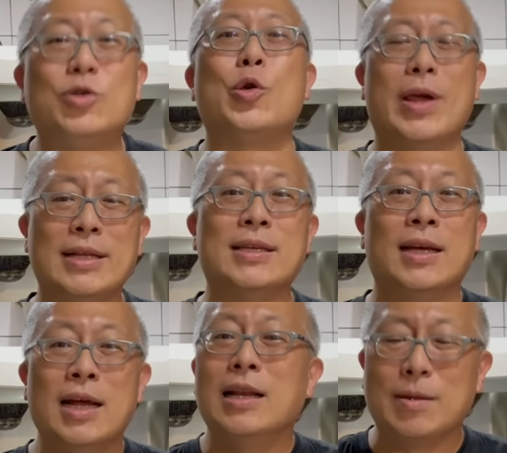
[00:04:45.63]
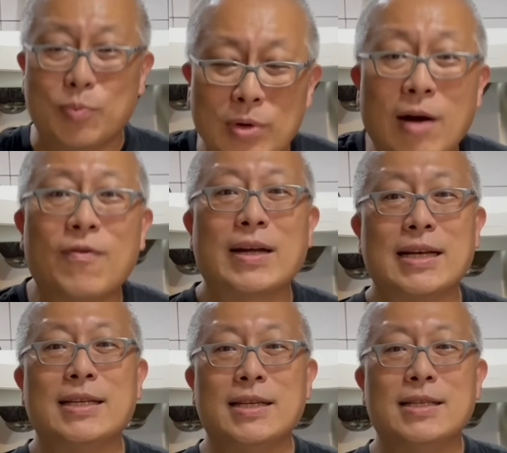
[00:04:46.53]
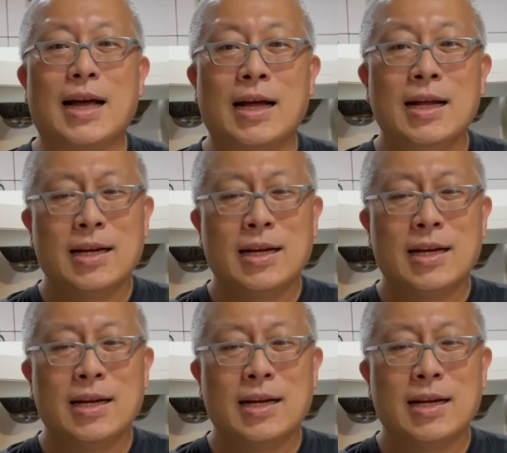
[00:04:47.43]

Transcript: 茄子，你不要放在心上。